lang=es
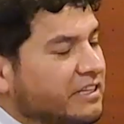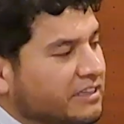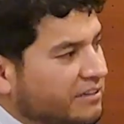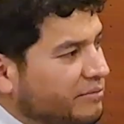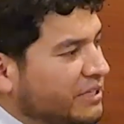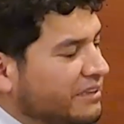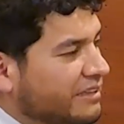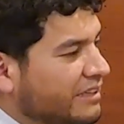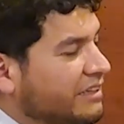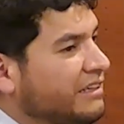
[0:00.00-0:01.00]

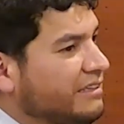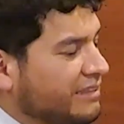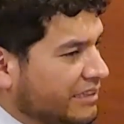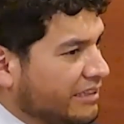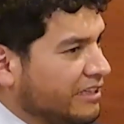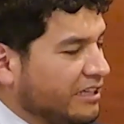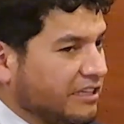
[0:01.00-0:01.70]
Definitivamente sí.